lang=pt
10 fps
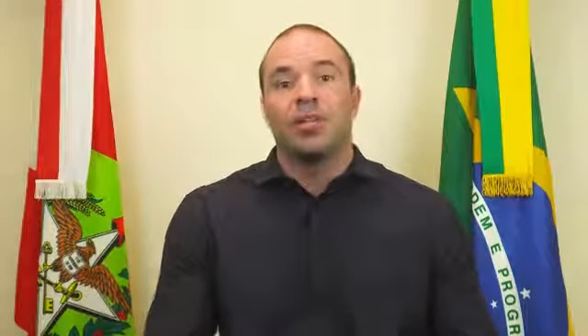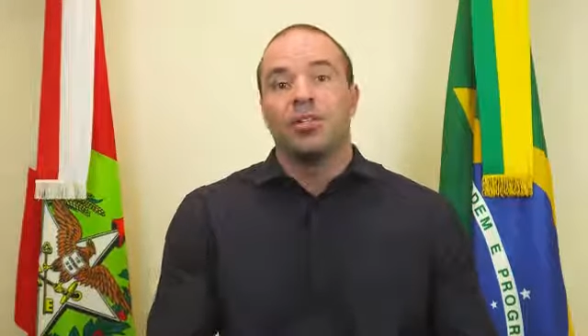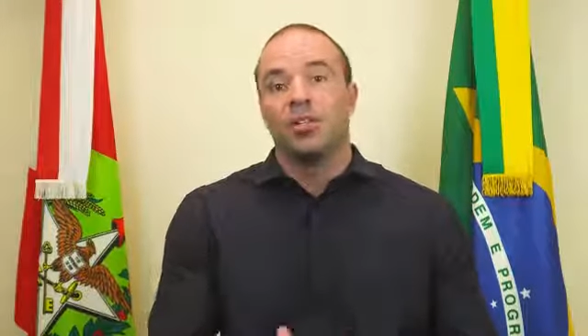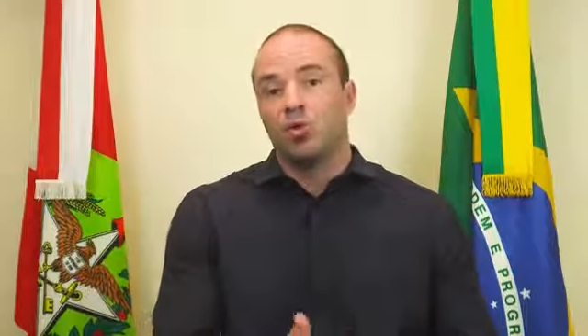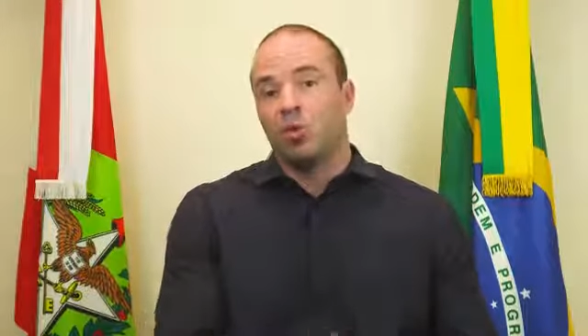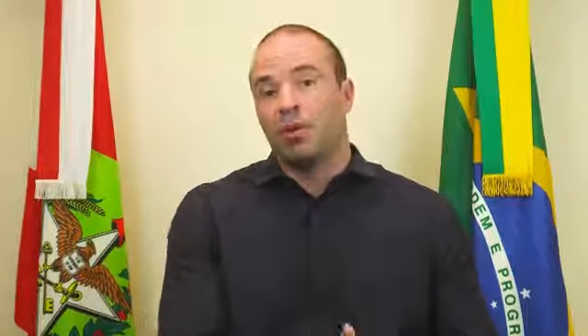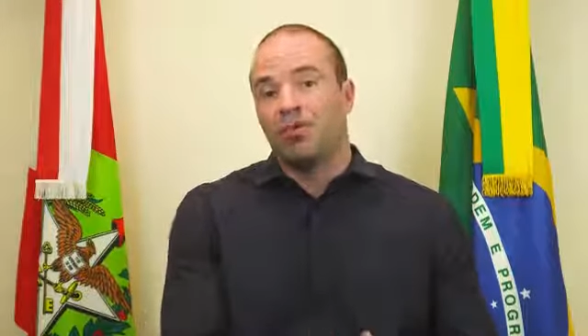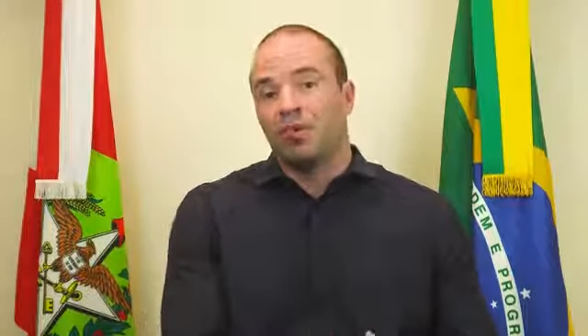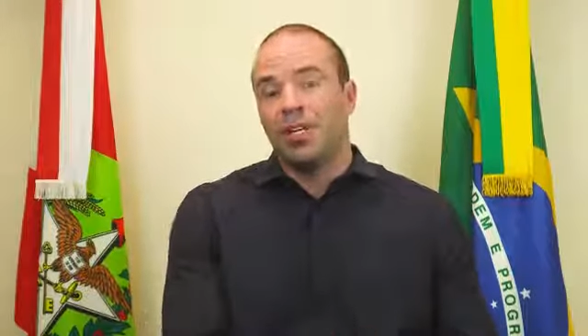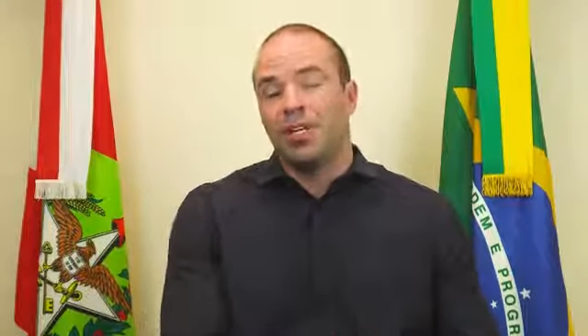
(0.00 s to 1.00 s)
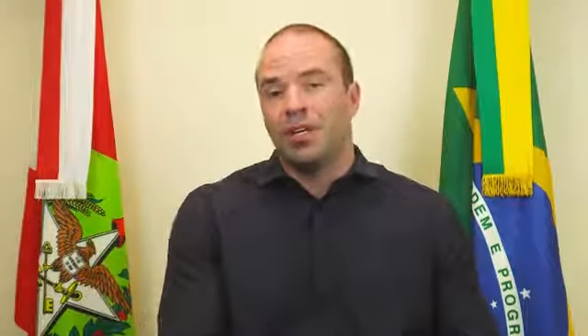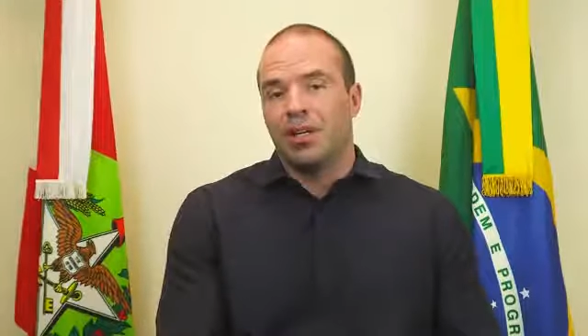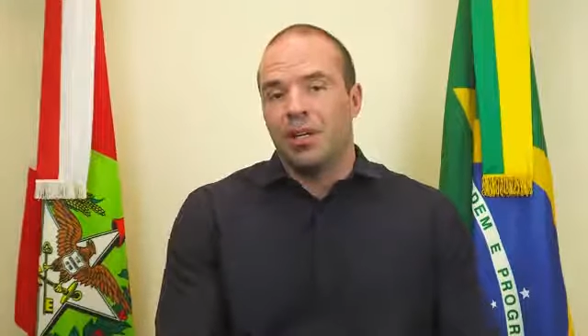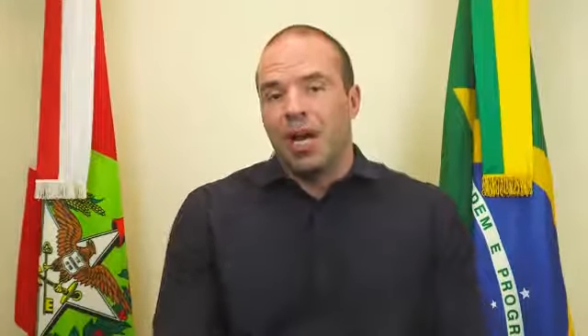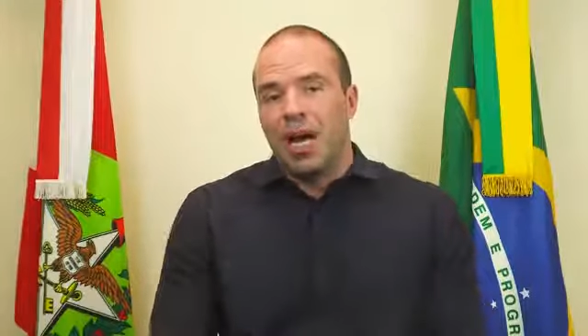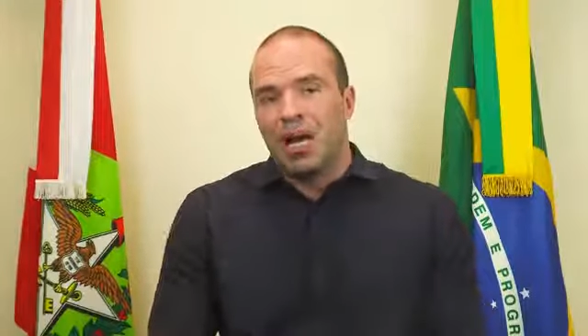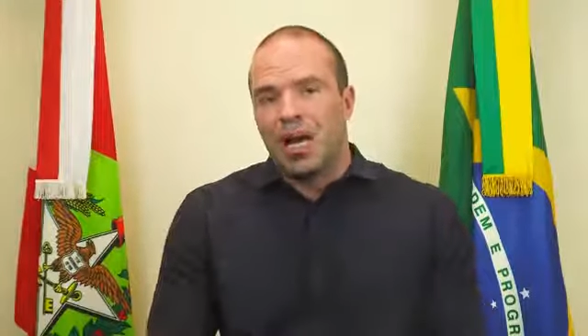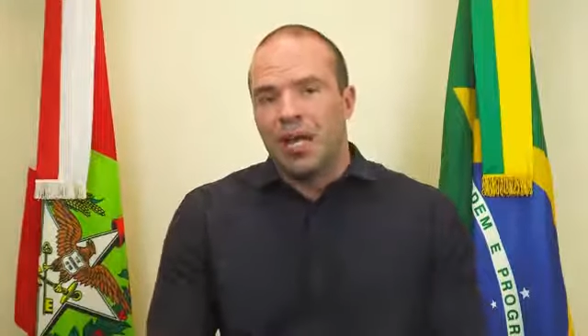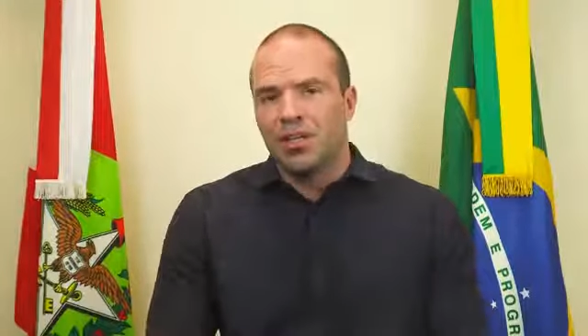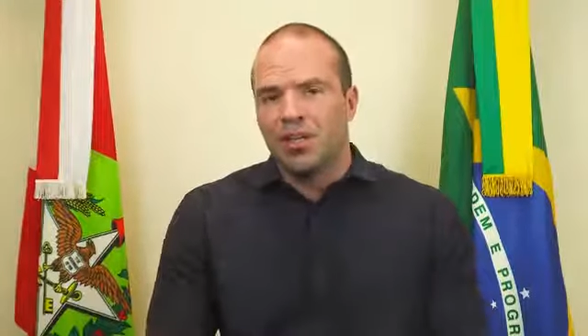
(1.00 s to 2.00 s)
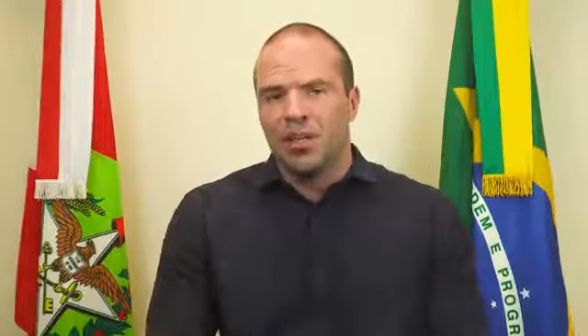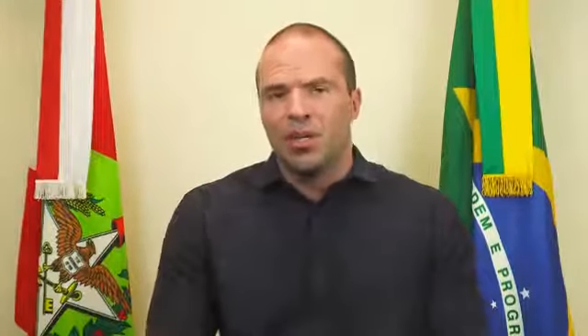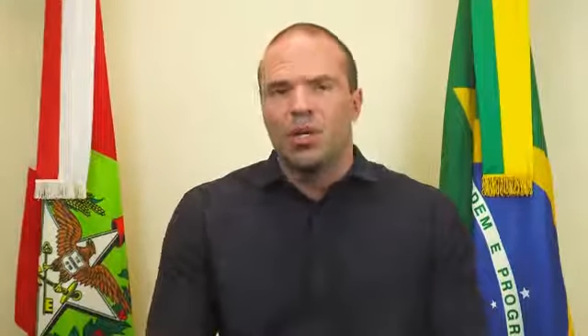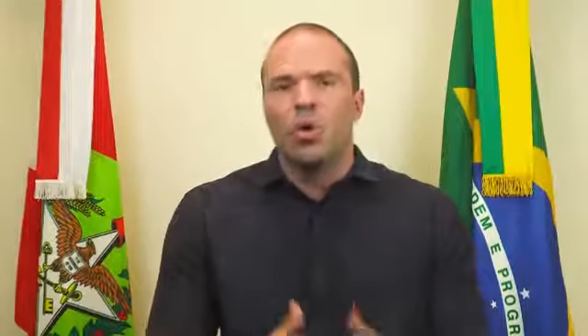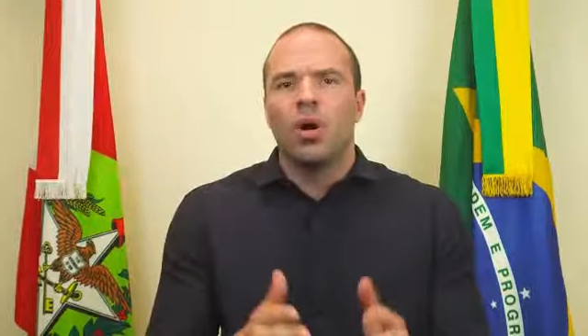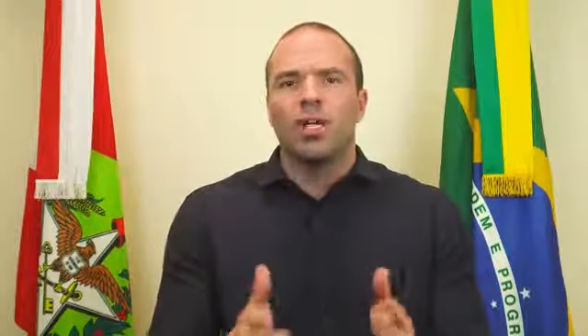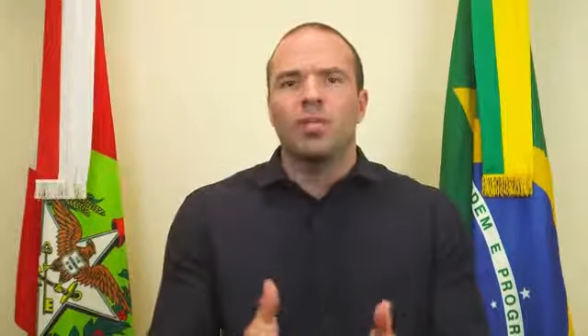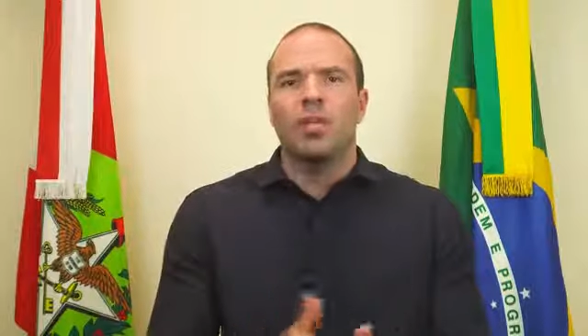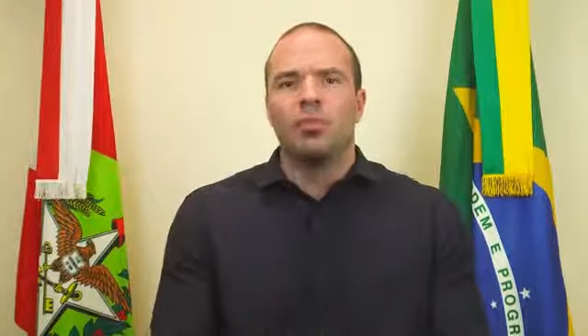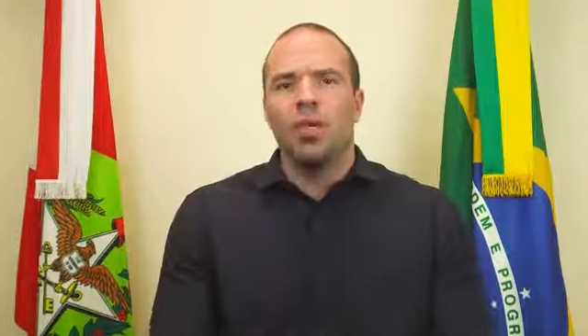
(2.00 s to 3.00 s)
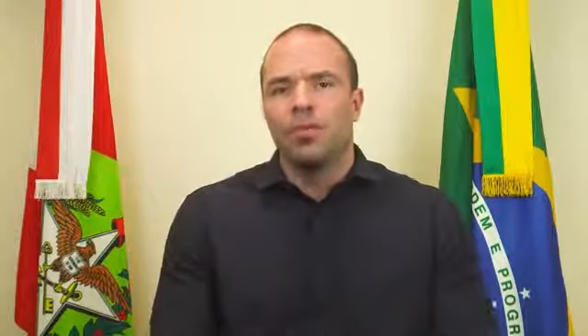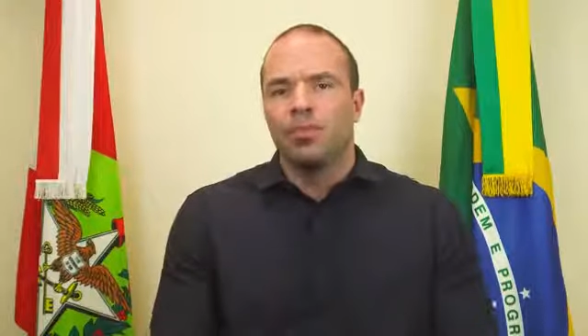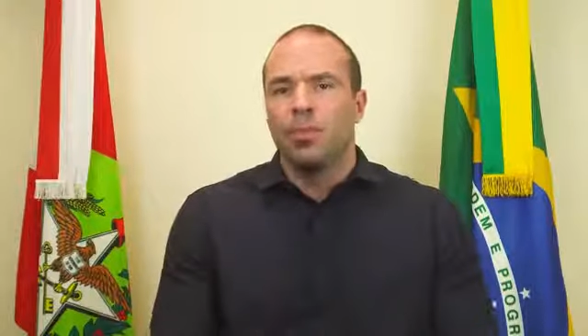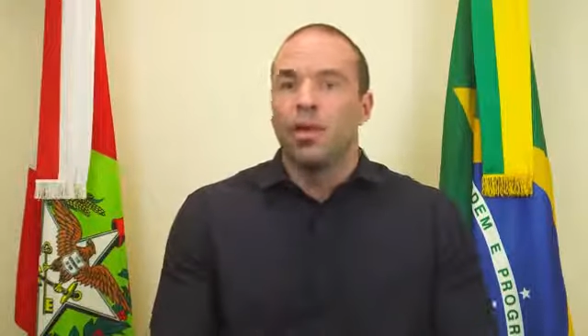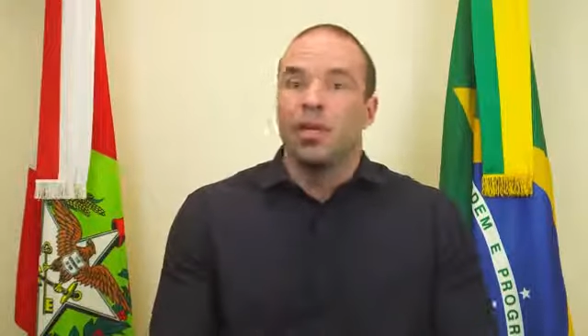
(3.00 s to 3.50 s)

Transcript: de sua vinda à Alesc, o recebi,